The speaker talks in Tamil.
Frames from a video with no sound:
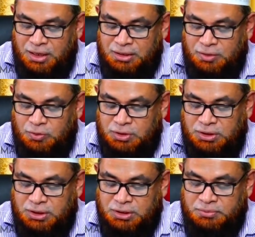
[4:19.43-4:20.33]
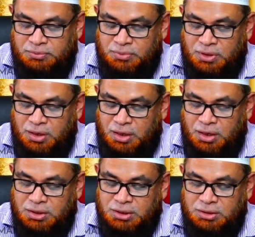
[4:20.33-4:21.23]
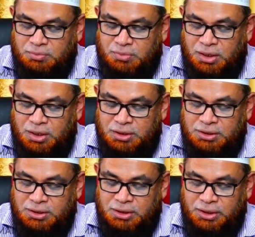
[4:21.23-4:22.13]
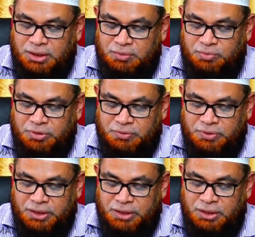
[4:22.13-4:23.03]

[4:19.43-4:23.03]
அந்த ஒட்டகம் ஆடு மாடு என்பவை